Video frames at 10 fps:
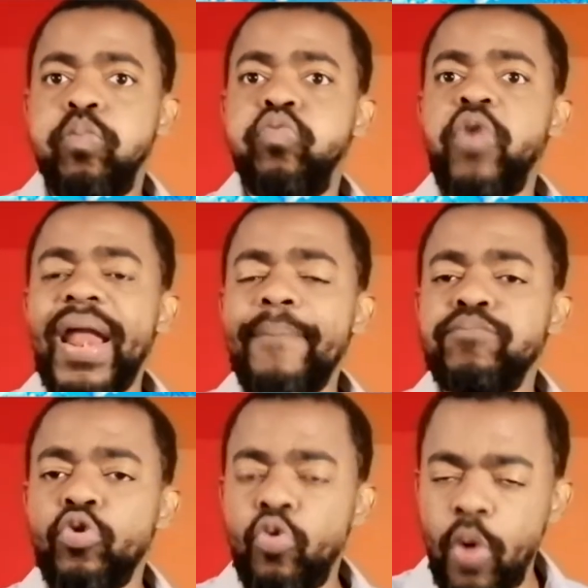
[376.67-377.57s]
Voilà
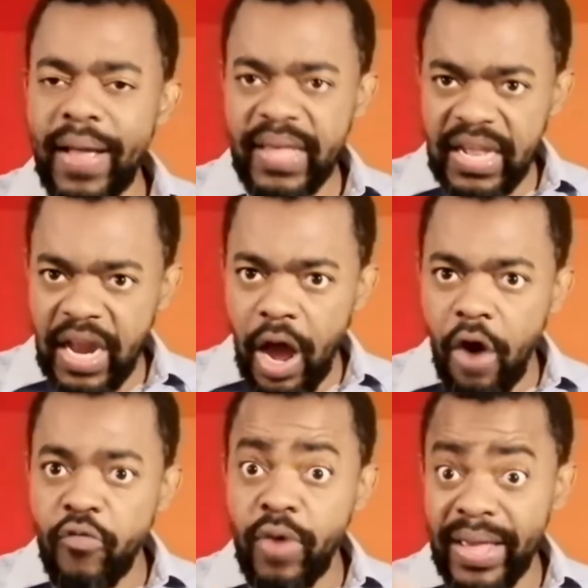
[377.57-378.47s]
pourquoi il a
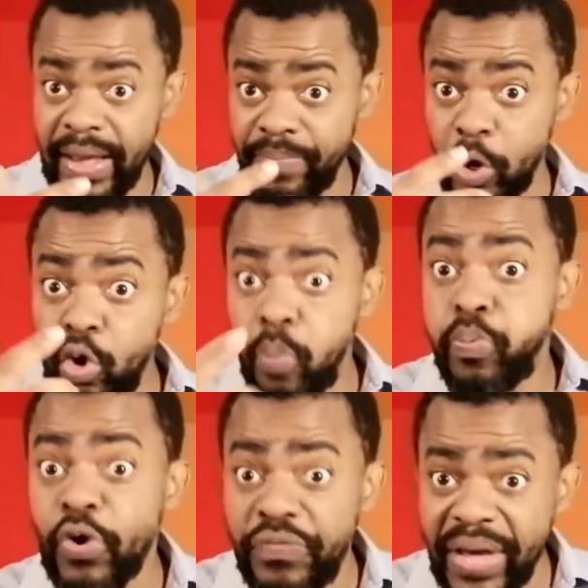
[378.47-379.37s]
envoyé le
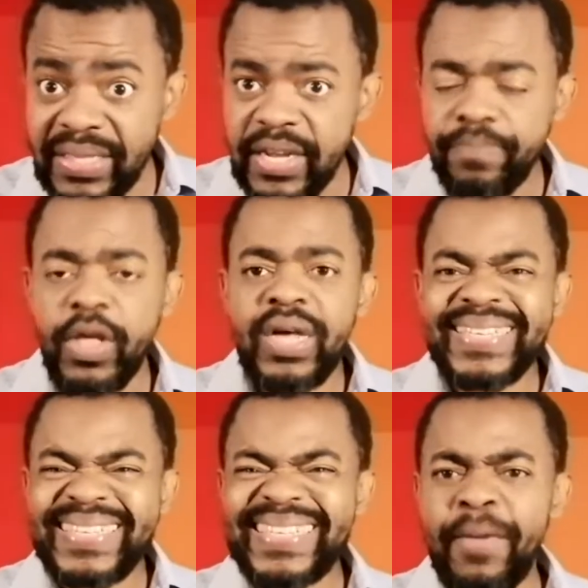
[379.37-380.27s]
prophète,
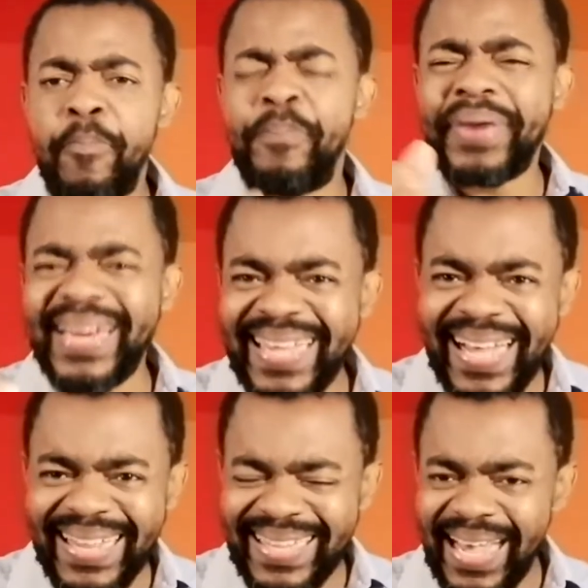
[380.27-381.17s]
ses
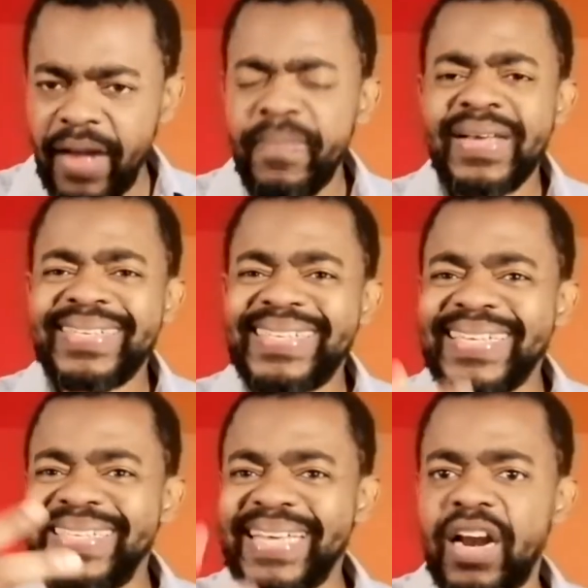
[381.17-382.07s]
prédicateurs, ses
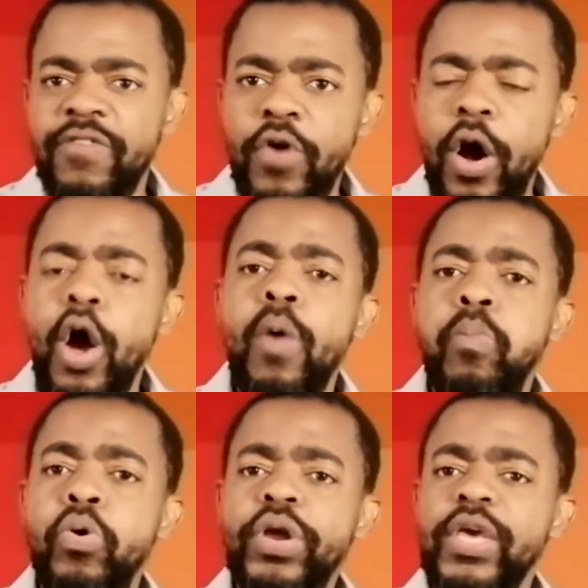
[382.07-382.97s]
servants
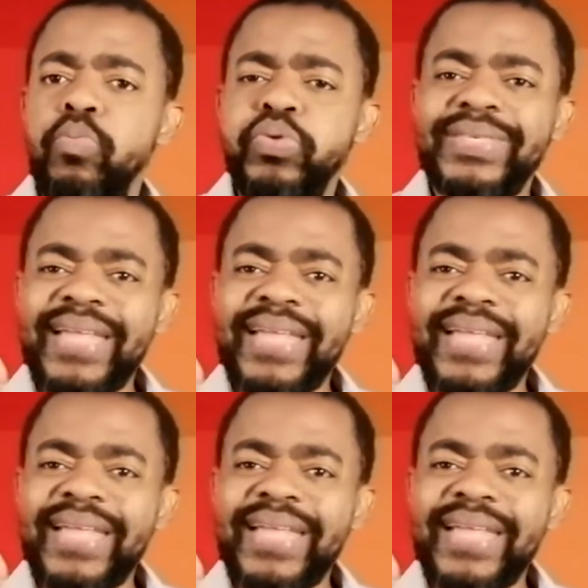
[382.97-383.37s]
pour qu'ils puissent